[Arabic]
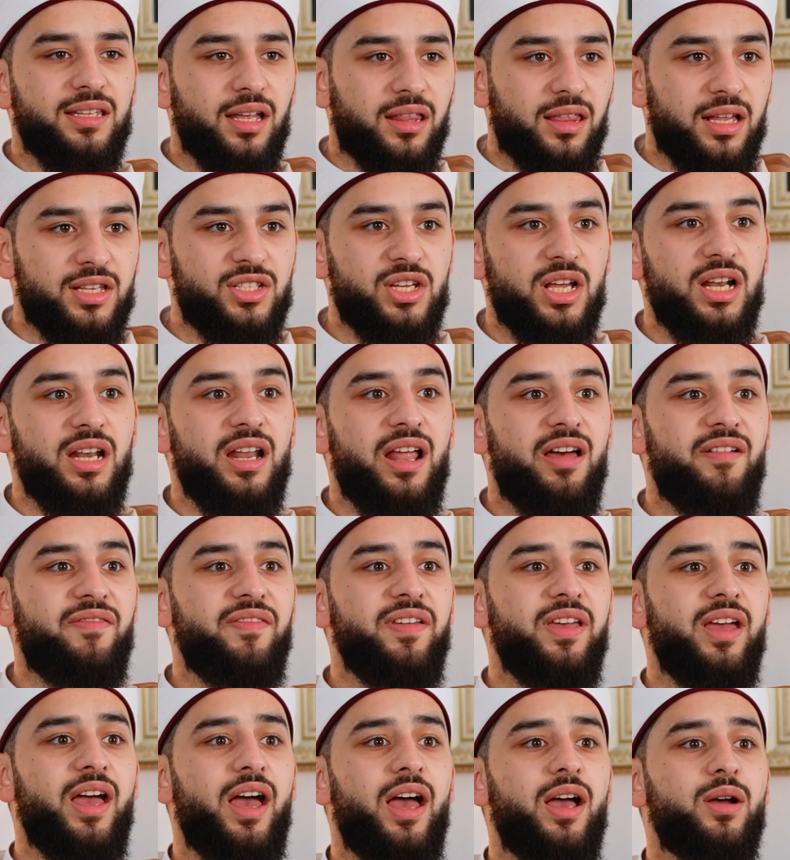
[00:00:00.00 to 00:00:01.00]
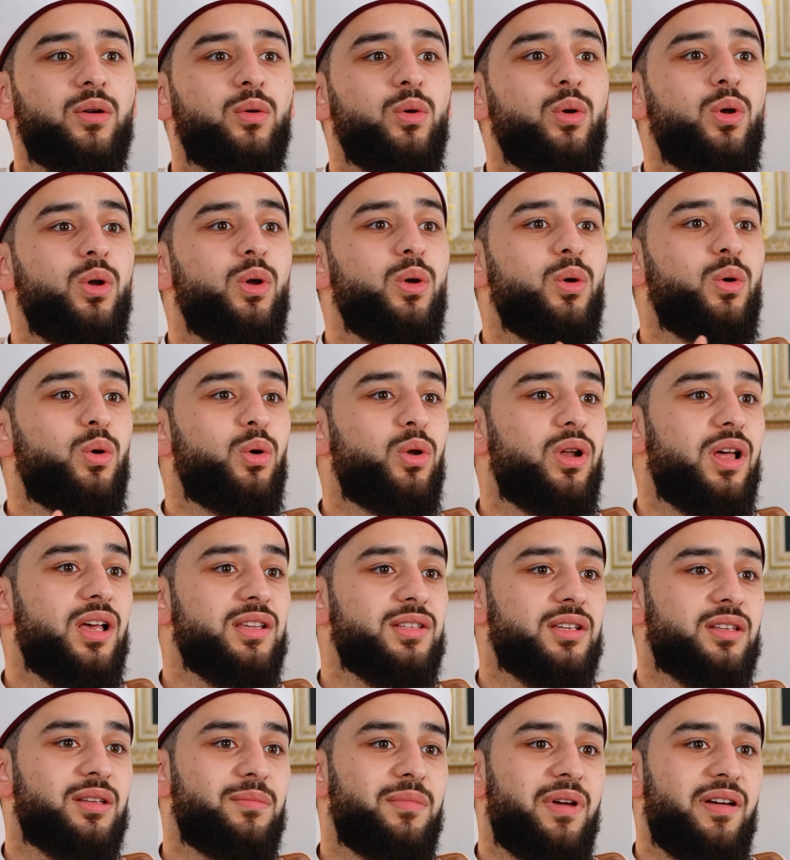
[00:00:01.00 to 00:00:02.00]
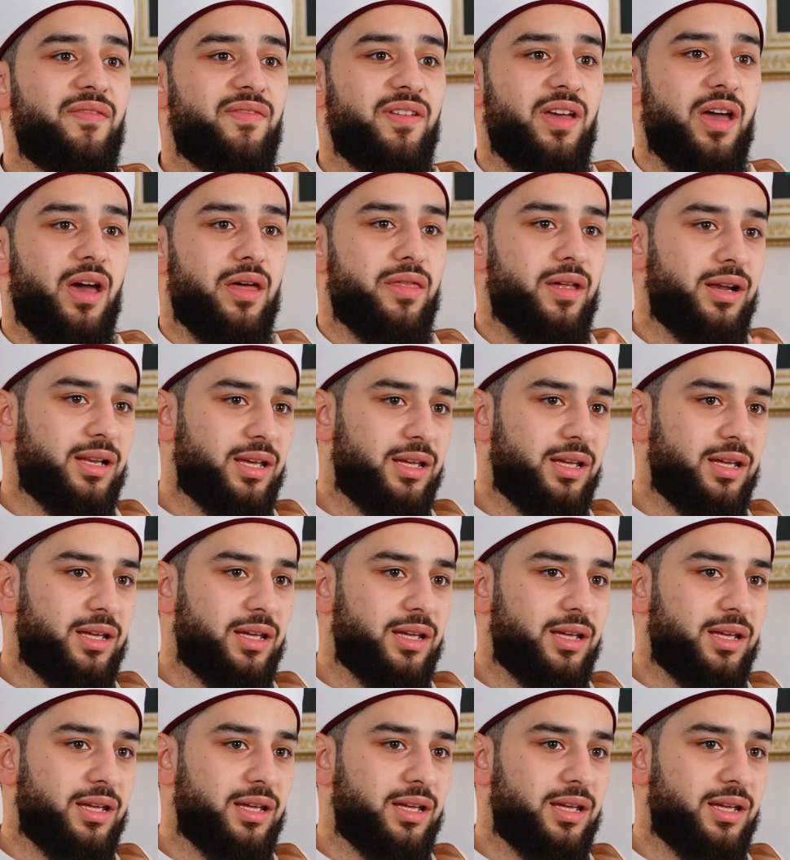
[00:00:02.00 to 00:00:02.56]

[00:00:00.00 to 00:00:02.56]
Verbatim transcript: تتجلى فيها كل خلاصة ما في هذا